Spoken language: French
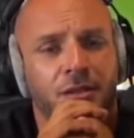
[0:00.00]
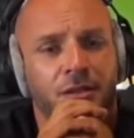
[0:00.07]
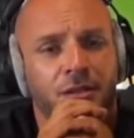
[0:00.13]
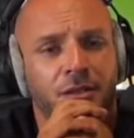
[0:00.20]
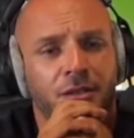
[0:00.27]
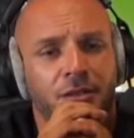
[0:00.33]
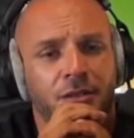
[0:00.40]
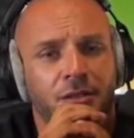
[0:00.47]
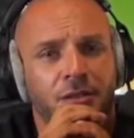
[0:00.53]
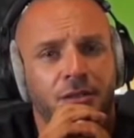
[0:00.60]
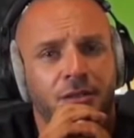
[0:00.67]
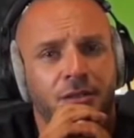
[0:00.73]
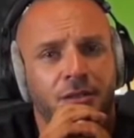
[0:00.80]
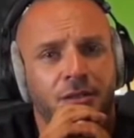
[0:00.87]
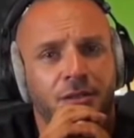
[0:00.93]
maintenant ça nous
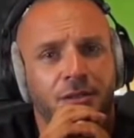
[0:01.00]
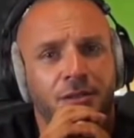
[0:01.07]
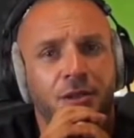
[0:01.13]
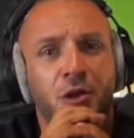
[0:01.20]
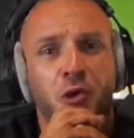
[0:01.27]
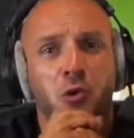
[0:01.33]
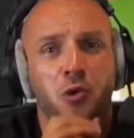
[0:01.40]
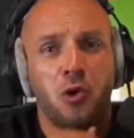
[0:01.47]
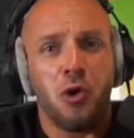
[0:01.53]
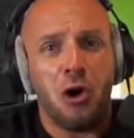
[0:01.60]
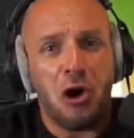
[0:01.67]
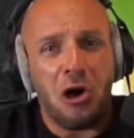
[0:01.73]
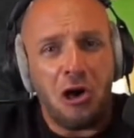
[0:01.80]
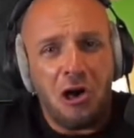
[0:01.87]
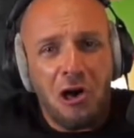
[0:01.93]
propose des dates chicha
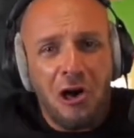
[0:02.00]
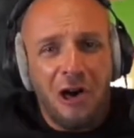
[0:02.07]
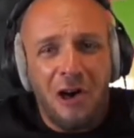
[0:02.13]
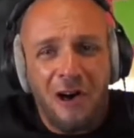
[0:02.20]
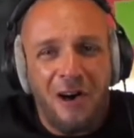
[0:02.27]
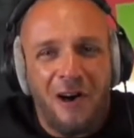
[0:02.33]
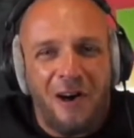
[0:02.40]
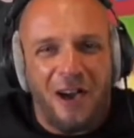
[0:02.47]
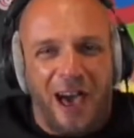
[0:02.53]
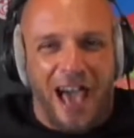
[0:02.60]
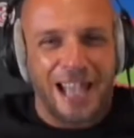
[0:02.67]
ou alors des dates.